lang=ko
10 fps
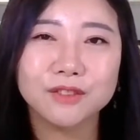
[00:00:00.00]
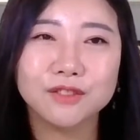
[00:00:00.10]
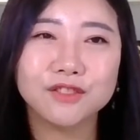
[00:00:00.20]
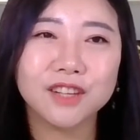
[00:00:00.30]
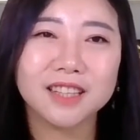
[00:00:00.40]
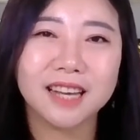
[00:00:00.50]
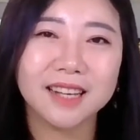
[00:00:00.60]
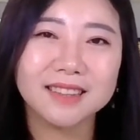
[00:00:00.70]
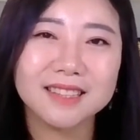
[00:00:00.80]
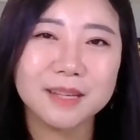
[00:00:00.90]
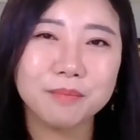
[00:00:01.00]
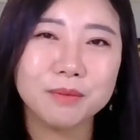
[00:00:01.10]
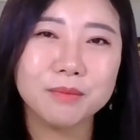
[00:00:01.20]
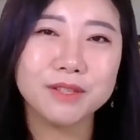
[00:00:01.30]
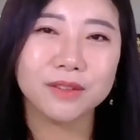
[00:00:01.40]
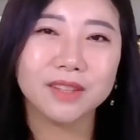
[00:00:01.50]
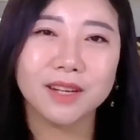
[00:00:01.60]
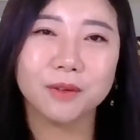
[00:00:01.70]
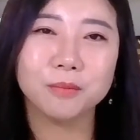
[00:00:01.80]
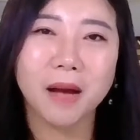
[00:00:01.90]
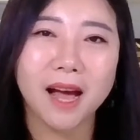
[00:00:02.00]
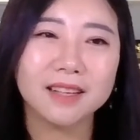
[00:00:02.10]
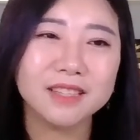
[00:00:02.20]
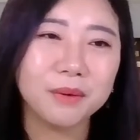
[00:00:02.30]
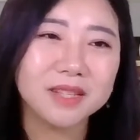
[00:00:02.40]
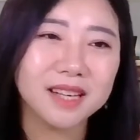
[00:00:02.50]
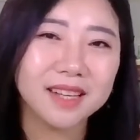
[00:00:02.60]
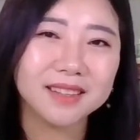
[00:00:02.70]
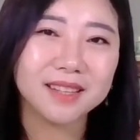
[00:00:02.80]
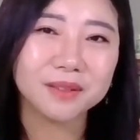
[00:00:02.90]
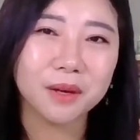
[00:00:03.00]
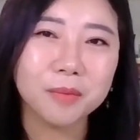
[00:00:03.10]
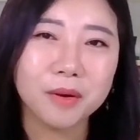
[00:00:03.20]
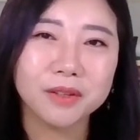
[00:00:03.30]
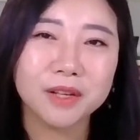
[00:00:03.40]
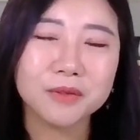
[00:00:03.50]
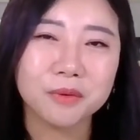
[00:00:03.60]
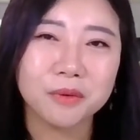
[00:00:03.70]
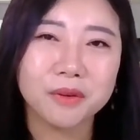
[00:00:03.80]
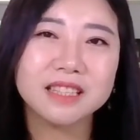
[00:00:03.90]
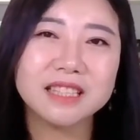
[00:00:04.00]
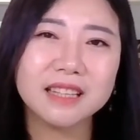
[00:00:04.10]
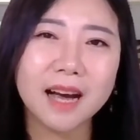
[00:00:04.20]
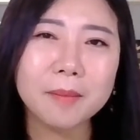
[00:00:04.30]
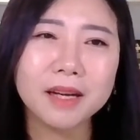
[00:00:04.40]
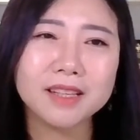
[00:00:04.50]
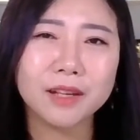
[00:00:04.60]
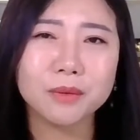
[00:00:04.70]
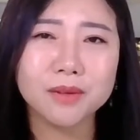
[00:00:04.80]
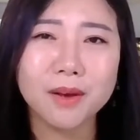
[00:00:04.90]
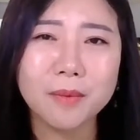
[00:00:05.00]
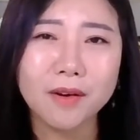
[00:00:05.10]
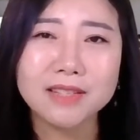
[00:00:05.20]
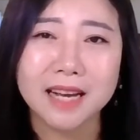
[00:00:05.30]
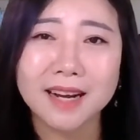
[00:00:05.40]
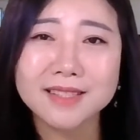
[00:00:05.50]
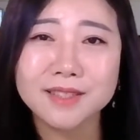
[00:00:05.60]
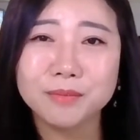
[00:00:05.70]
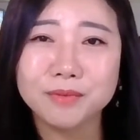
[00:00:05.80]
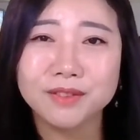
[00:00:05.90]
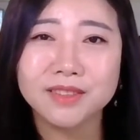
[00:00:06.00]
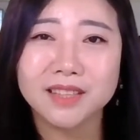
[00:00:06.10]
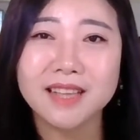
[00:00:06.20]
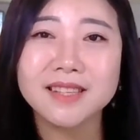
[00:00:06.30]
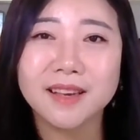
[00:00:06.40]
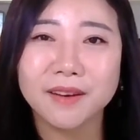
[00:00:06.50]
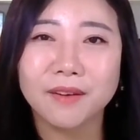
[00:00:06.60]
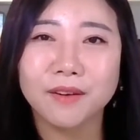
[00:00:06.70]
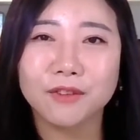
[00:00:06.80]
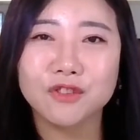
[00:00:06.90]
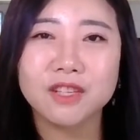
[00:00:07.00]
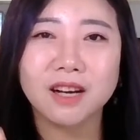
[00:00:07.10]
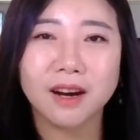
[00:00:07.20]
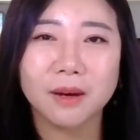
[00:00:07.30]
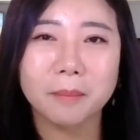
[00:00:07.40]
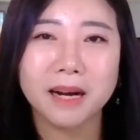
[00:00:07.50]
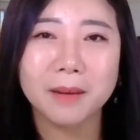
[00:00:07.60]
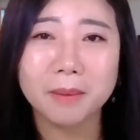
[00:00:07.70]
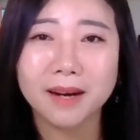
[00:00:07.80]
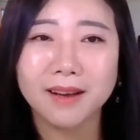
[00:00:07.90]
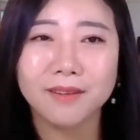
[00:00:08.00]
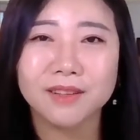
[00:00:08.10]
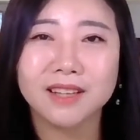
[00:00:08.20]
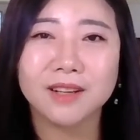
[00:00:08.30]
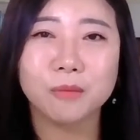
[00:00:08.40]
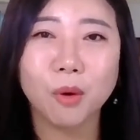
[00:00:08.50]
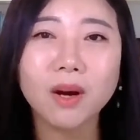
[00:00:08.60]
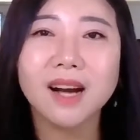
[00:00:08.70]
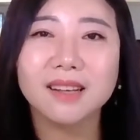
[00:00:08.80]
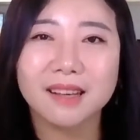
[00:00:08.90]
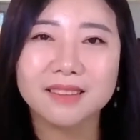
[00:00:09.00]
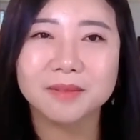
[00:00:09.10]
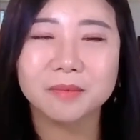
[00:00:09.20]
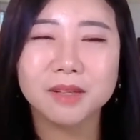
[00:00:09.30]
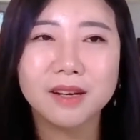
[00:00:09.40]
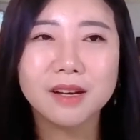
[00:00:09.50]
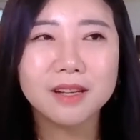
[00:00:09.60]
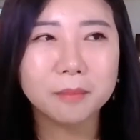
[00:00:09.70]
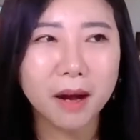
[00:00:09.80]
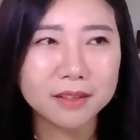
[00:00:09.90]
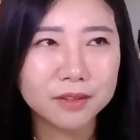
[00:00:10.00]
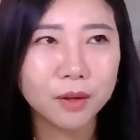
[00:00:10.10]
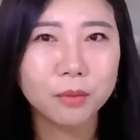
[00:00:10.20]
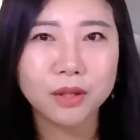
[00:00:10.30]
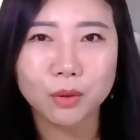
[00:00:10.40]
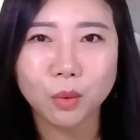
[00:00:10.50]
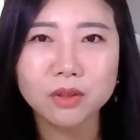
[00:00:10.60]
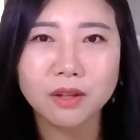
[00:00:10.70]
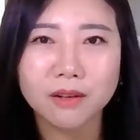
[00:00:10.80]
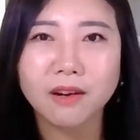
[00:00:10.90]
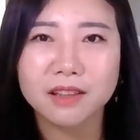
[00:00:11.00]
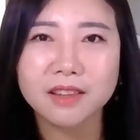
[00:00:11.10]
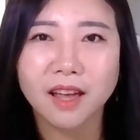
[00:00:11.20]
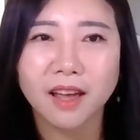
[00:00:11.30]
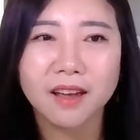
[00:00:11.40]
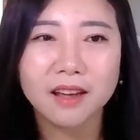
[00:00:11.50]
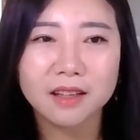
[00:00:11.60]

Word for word: 누군가 나한테 제품을 전달하고 막 이 회사에 대해서 설명을 해줘. 기가 막히게 또 설명을 잘 하시는 분들이 계세요. 귀가 팔랑팔랑거리게끔, 혹하게끔. 막 들어보니까 돈이 될 것 같아.